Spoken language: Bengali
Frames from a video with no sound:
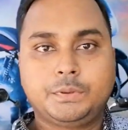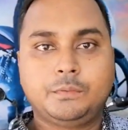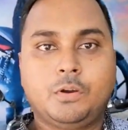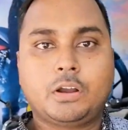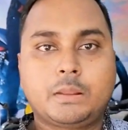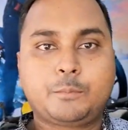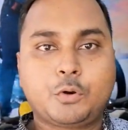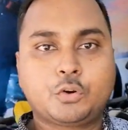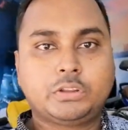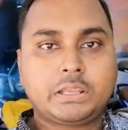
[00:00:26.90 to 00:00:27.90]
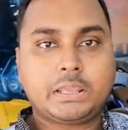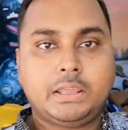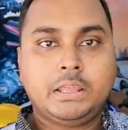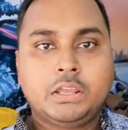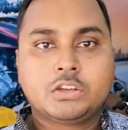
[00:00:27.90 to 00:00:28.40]
বিড়ি ব্লগের পক্ষ থেকে
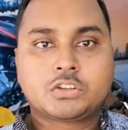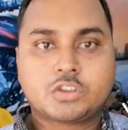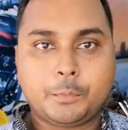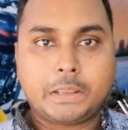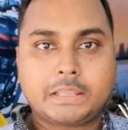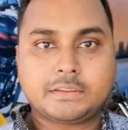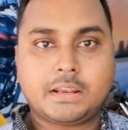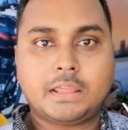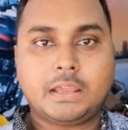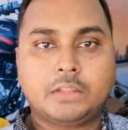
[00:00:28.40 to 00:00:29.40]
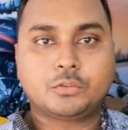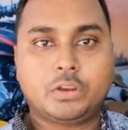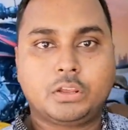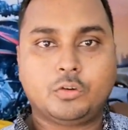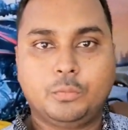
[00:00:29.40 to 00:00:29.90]
সবাইকে জানাই
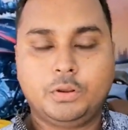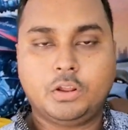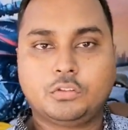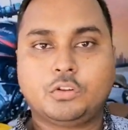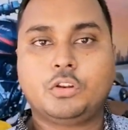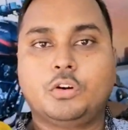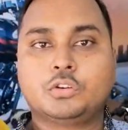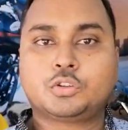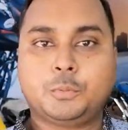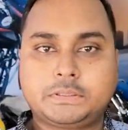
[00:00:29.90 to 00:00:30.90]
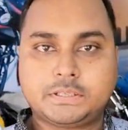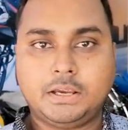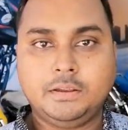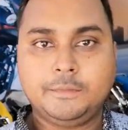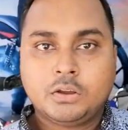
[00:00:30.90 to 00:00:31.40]
আন্তরিক অভিনন্দন ও শুভেচ্ছা
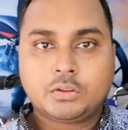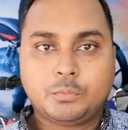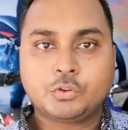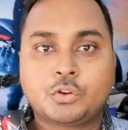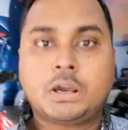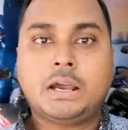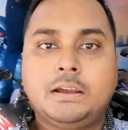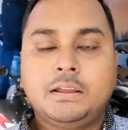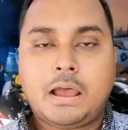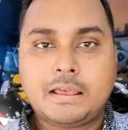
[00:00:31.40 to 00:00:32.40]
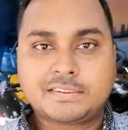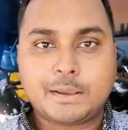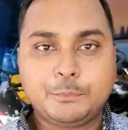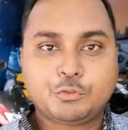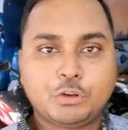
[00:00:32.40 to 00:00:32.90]
তো বন্ধুরা আজকে
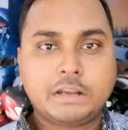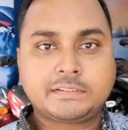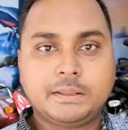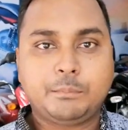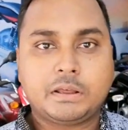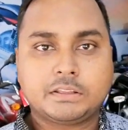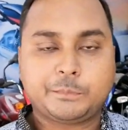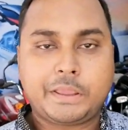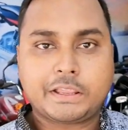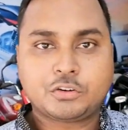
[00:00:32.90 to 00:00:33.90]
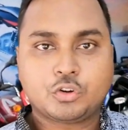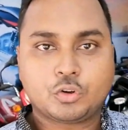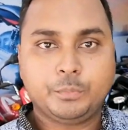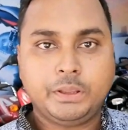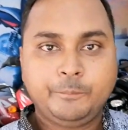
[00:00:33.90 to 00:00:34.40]
আমি চলে আসছি বাজাজ বাইকের
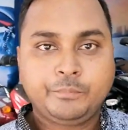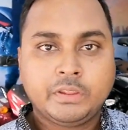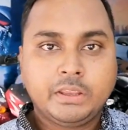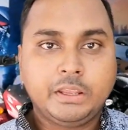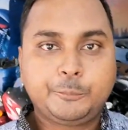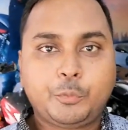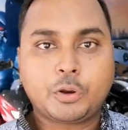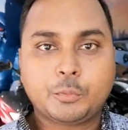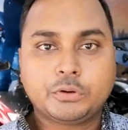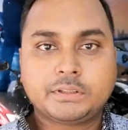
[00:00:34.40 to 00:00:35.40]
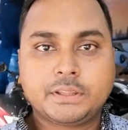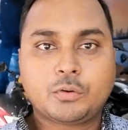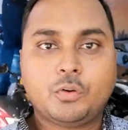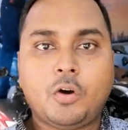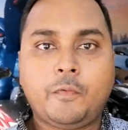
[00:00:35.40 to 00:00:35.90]
শোরুমে ঈদ পরবর্তীতে
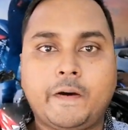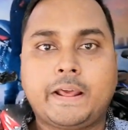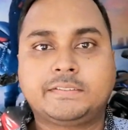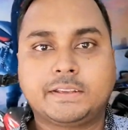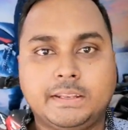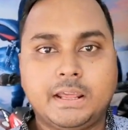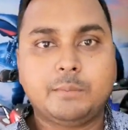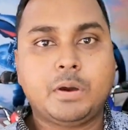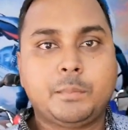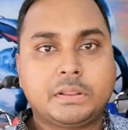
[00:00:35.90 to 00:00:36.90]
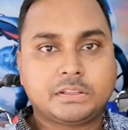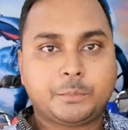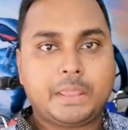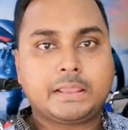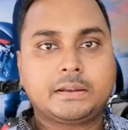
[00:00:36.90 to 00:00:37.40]
কোনো অফার আছে কি না বা বাজাজ
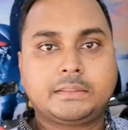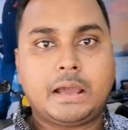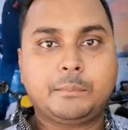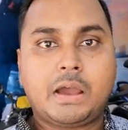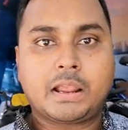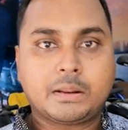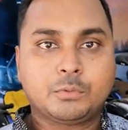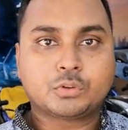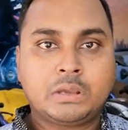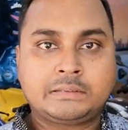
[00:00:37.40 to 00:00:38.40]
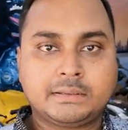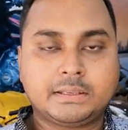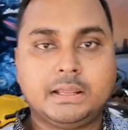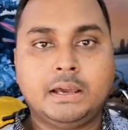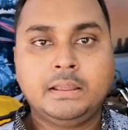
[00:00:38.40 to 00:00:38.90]
বাইকের দাম আগের মতোই আছে
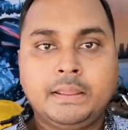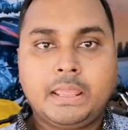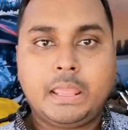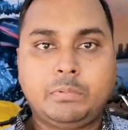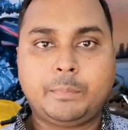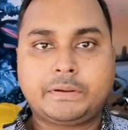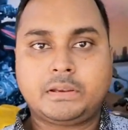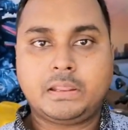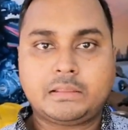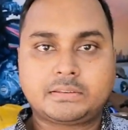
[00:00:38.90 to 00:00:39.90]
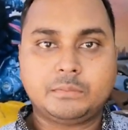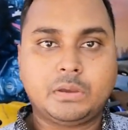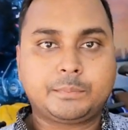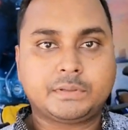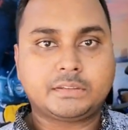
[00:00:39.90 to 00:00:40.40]
কি না এই ব্যাপারটা নিয়ে আজকে আমি
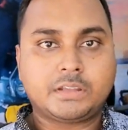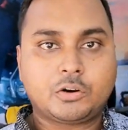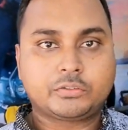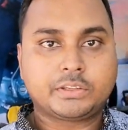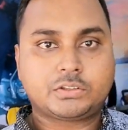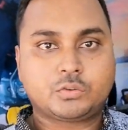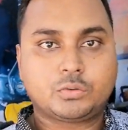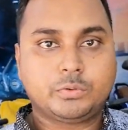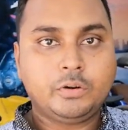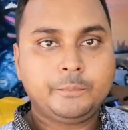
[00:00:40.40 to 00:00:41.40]
আপনাদের জানানোর চেষ্টা করব